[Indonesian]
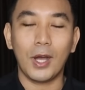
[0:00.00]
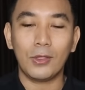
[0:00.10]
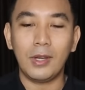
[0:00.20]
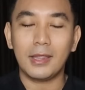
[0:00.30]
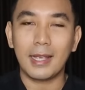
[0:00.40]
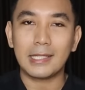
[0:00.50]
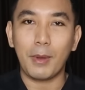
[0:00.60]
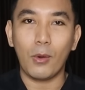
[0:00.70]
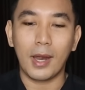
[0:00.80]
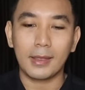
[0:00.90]
Waktu ditanya
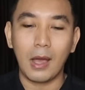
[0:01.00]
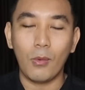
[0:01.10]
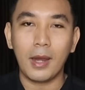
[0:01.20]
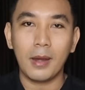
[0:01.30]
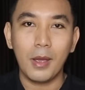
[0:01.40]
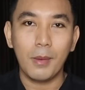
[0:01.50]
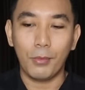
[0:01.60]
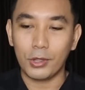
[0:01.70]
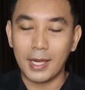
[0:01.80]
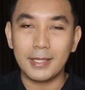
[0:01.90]
sama wartawan,
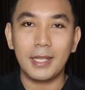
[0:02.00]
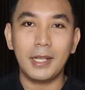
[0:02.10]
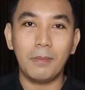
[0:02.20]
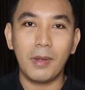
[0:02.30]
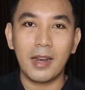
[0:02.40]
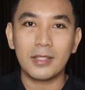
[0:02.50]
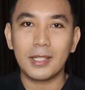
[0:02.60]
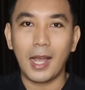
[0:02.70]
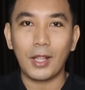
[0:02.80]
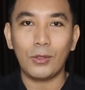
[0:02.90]
potensi Gibran
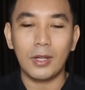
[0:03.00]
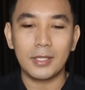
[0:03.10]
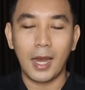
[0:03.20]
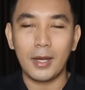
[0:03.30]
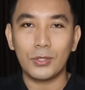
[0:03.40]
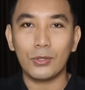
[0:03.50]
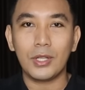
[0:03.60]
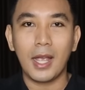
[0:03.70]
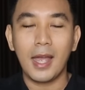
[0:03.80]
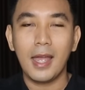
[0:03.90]
saat itu
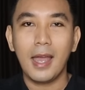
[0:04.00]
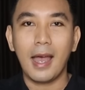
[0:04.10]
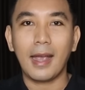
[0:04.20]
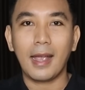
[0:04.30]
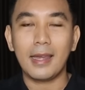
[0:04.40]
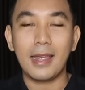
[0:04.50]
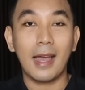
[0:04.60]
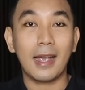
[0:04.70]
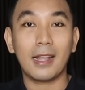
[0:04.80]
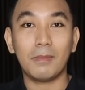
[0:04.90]
desas-desusnya akan
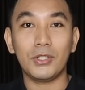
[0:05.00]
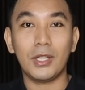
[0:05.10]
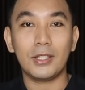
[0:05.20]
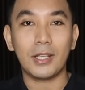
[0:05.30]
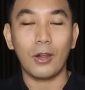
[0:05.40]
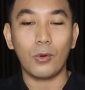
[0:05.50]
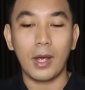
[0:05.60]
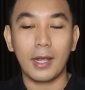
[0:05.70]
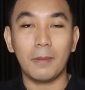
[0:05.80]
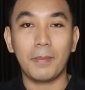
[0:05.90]
diangkat menjadi calon
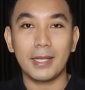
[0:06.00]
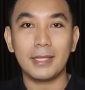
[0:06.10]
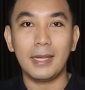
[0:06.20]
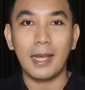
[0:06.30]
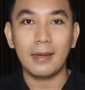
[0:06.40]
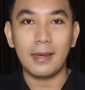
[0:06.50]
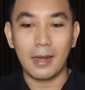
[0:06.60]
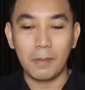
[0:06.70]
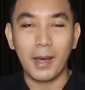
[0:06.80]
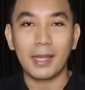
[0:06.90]
wakil presiden
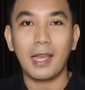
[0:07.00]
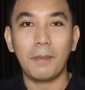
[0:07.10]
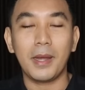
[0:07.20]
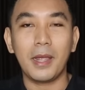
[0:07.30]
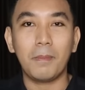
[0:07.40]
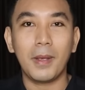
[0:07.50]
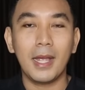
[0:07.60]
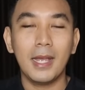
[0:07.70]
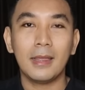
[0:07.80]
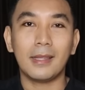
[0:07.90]
dari partai
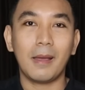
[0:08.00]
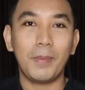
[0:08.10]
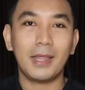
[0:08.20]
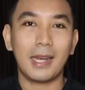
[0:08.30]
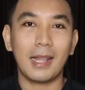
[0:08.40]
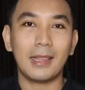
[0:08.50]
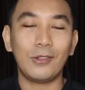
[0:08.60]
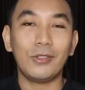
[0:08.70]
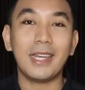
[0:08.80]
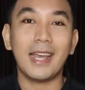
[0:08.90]
PDIP, tetapi ternyata
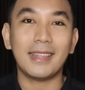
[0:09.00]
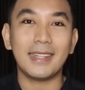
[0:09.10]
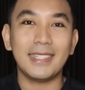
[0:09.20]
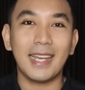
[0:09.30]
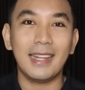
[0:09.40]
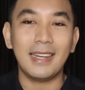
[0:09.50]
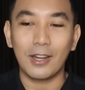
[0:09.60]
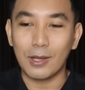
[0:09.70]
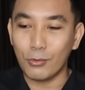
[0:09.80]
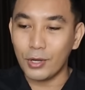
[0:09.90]
itu tidak terjadi
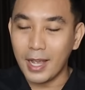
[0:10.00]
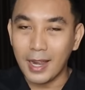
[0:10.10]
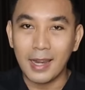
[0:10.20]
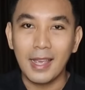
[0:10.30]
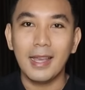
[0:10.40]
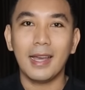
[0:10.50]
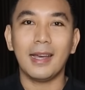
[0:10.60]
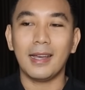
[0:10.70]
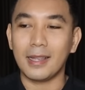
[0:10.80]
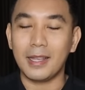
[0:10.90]
dan kemudian
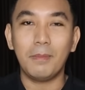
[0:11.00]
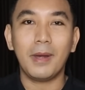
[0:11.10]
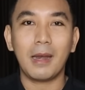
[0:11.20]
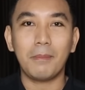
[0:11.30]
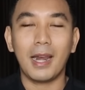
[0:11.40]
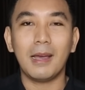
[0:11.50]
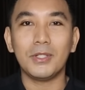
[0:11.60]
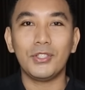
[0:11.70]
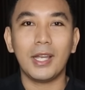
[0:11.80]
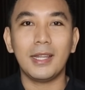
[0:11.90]
uh, Gibran malah
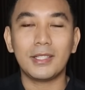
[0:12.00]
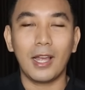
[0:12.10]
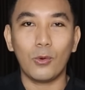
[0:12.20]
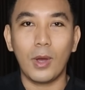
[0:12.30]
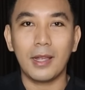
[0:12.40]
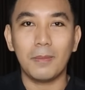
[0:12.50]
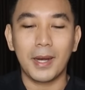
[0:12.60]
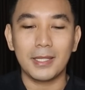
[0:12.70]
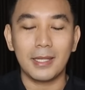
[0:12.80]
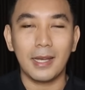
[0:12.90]
menjadi calon wakil
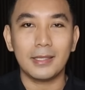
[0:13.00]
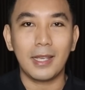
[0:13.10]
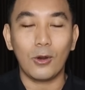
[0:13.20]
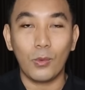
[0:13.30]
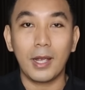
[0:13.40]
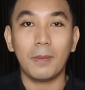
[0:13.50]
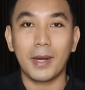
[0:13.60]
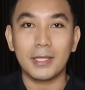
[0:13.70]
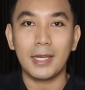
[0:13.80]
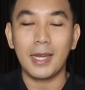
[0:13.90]
presi uh, calon wakil
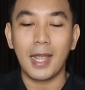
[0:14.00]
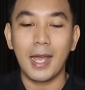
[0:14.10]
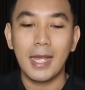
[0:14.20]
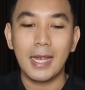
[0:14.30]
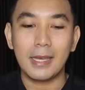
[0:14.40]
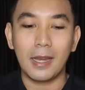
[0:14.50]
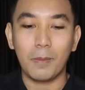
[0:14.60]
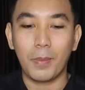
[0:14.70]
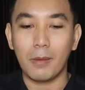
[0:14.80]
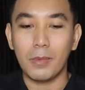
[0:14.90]
presidennya
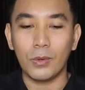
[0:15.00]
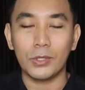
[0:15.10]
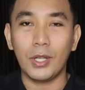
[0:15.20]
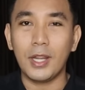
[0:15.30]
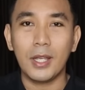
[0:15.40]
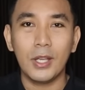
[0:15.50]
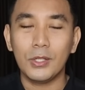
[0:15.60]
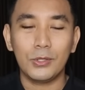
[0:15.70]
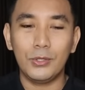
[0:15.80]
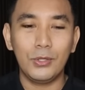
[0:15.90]
dari Prabowo. Jadi
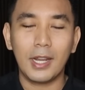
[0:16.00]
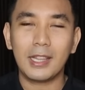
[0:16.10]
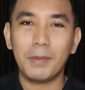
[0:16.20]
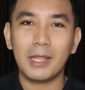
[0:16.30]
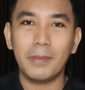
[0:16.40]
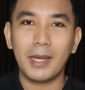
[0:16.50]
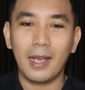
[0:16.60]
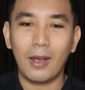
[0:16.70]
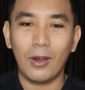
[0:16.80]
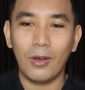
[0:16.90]
jujur ya teman-teman
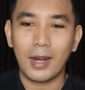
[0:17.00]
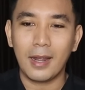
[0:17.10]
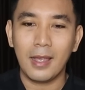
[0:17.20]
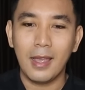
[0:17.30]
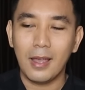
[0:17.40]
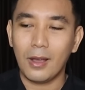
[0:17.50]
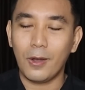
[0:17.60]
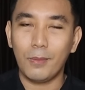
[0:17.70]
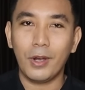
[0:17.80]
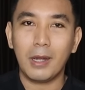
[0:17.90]
ya, kalau orang
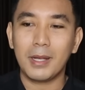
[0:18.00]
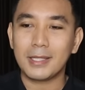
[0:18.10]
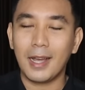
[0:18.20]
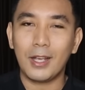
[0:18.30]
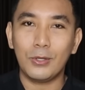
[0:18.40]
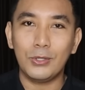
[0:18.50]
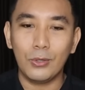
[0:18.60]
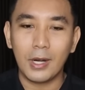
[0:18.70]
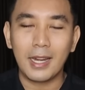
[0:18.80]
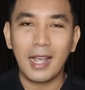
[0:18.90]
ngomongin masalah
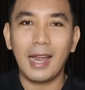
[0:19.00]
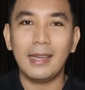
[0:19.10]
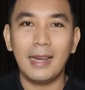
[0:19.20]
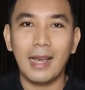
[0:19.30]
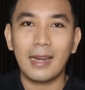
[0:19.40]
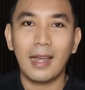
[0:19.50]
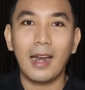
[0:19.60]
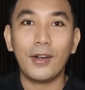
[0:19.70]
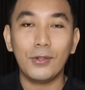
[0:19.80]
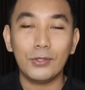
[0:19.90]
kejujuran, keadilan,
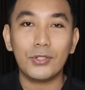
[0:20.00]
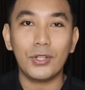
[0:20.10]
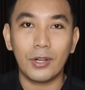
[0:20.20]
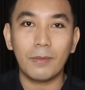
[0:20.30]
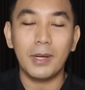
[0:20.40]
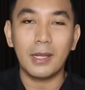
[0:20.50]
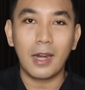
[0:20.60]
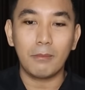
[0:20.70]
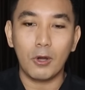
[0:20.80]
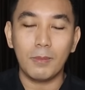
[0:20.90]
are you sure
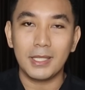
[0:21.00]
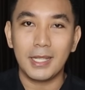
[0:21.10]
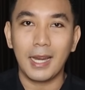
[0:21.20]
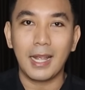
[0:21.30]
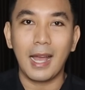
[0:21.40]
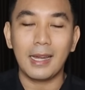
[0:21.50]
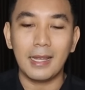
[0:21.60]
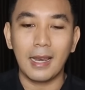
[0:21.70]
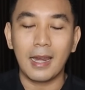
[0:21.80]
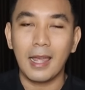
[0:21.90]
beneran mau mencari
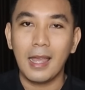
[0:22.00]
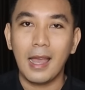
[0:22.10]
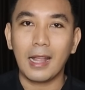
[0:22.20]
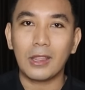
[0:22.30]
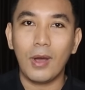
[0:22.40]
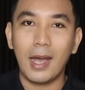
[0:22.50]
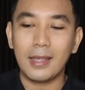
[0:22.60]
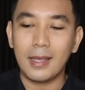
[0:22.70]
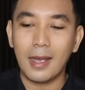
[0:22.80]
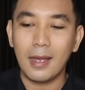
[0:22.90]
keadilan atau
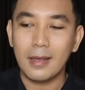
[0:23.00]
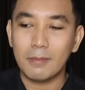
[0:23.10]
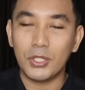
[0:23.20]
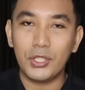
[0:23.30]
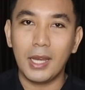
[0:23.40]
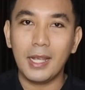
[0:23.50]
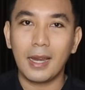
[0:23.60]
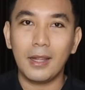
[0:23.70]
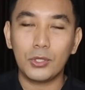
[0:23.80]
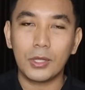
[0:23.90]
hanya
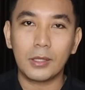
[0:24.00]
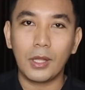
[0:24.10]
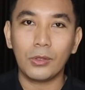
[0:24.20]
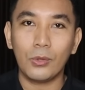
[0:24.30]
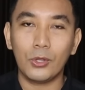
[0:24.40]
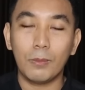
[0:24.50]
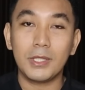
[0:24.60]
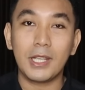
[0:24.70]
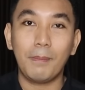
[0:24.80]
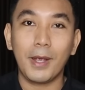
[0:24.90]
menjadikan isu tertentu untuk
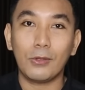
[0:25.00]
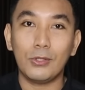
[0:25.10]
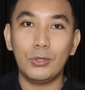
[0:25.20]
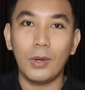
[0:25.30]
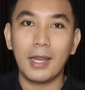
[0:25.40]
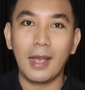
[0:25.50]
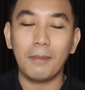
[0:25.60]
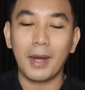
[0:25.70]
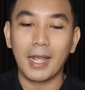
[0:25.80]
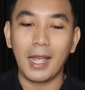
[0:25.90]
mencapai tujuan yang
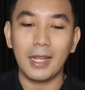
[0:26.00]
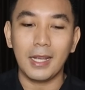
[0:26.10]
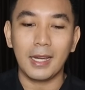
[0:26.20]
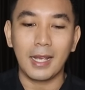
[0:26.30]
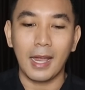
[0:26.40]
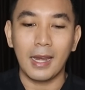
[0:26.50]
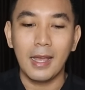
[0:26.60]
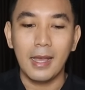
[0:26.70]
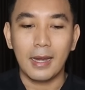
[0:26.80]
mereka inginkan?